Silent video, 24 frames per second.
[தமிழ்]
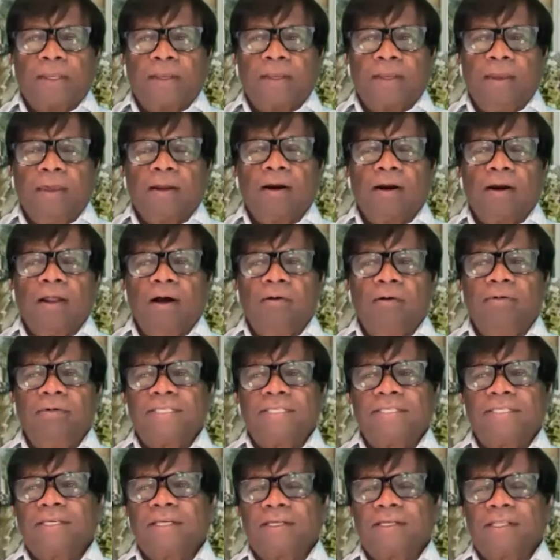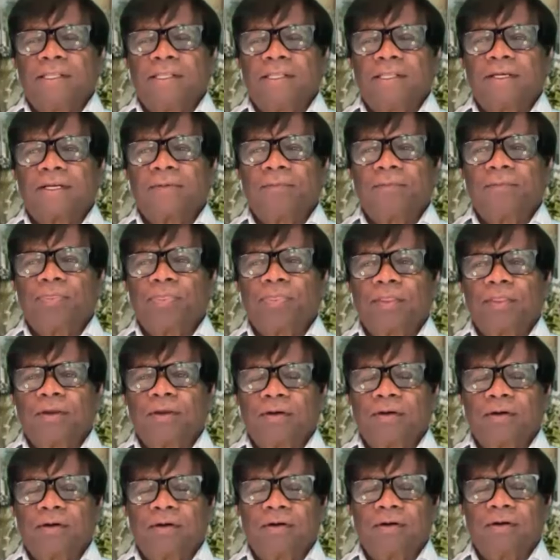கேரளாவை சேர்ந்தவர்
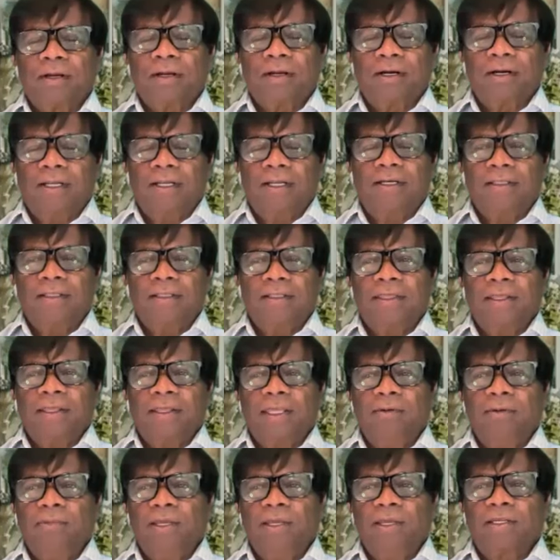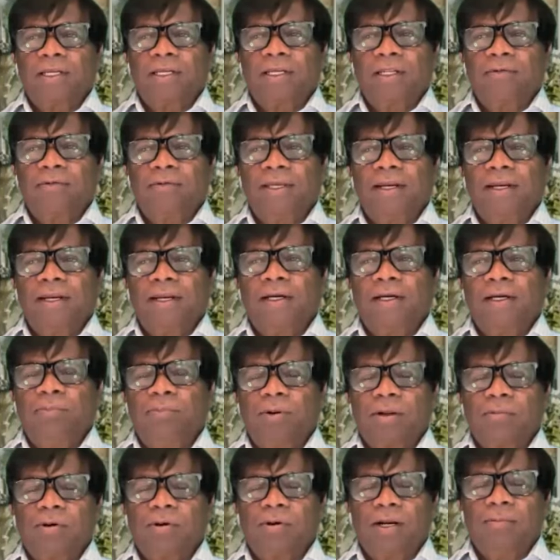எங்களுக்கு தெரியும் ஏற்கனவே இரண்டு
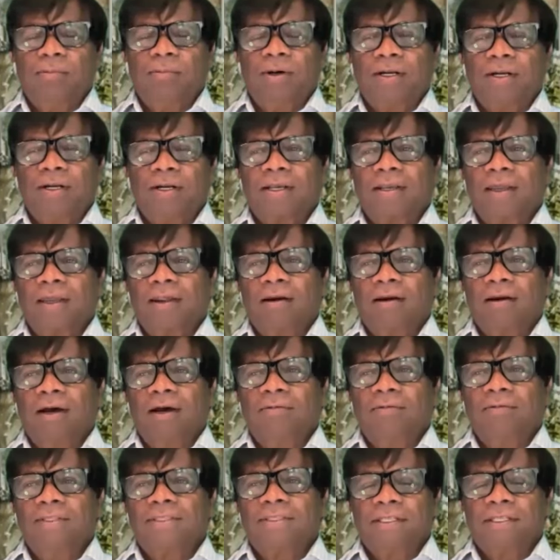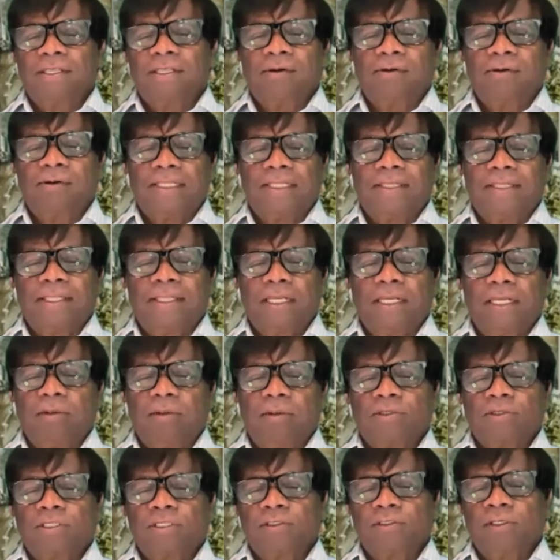பிரபலமான கேரளாவை சேர்ந்தவர்களுக்கு
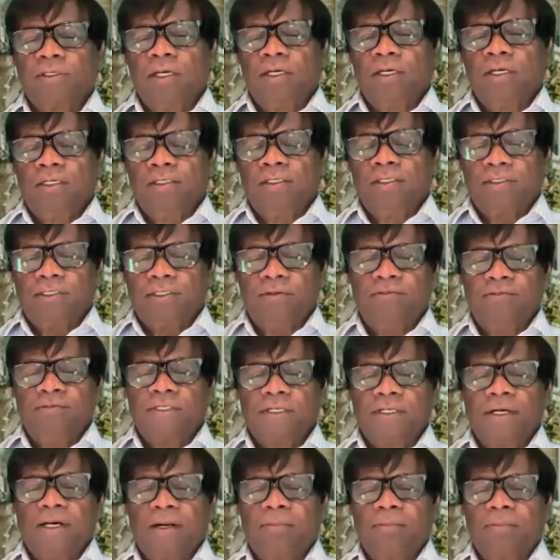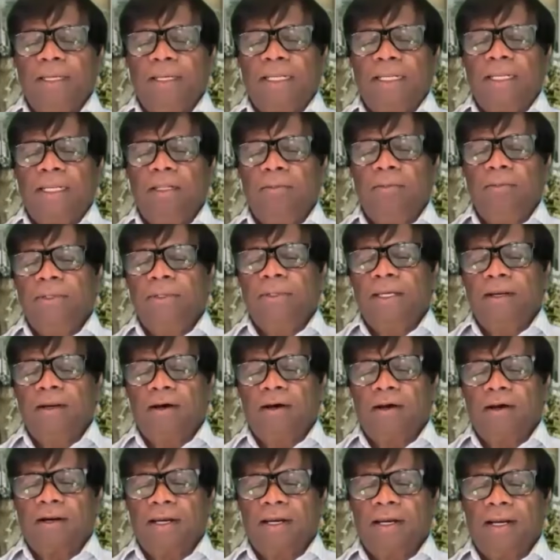தெரியும் சி சங்கர் மேனன் எம் கே
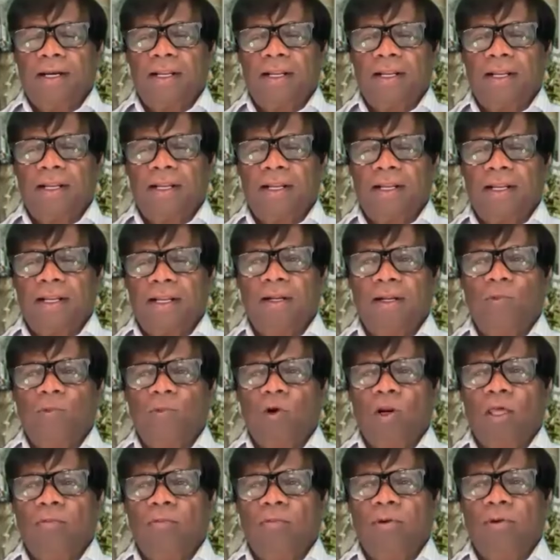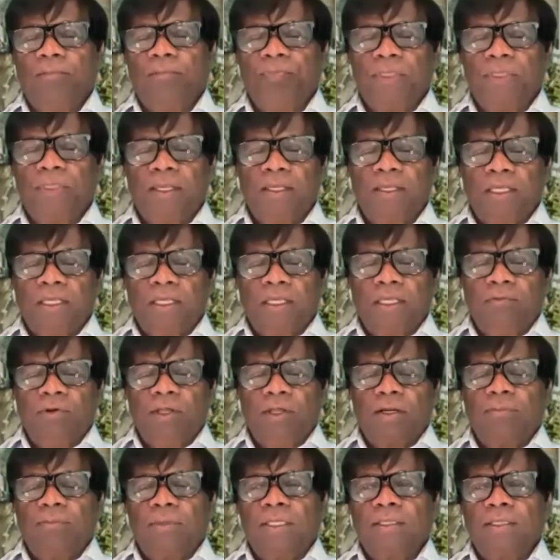நாராயணன் அவர்களை போலவே
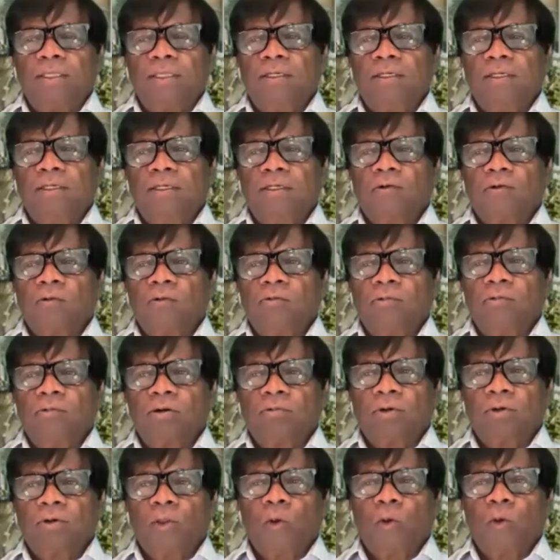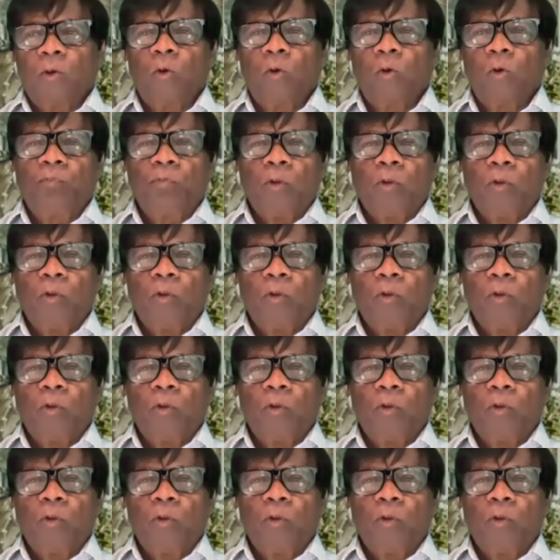இவர் வந்து இவர் வந்து ஒரு